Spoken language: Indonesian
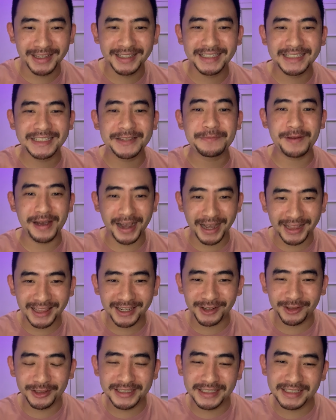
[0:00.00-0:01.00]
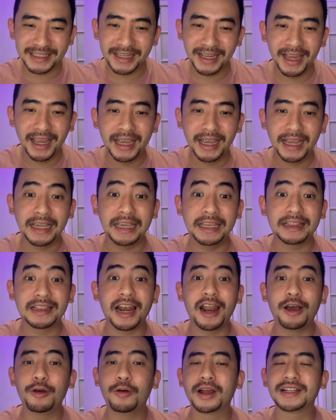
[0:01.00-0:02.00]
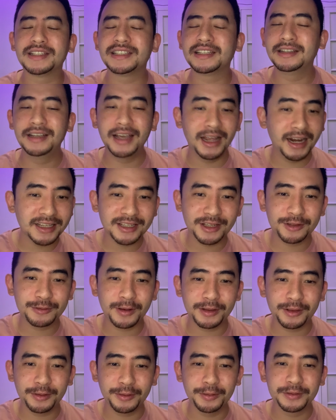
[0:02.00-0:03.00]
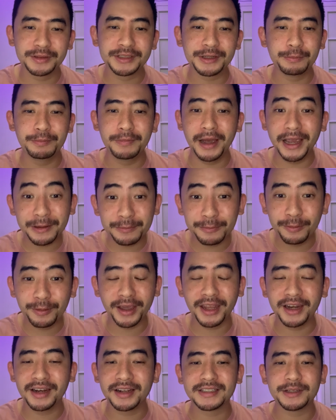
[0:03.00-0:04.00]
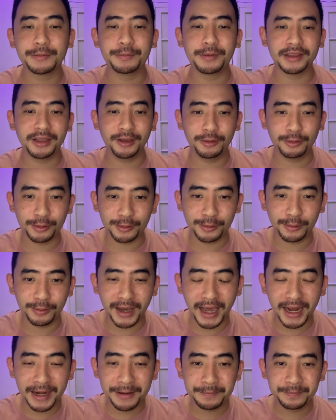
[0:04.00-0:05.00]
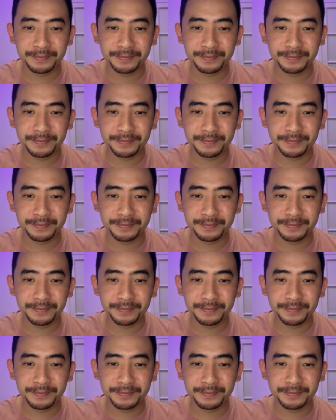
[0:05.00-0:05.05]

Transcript: Semangat terus, kita lakukan segala sesuatu sebaik mungkin seperti untuk Tuhan,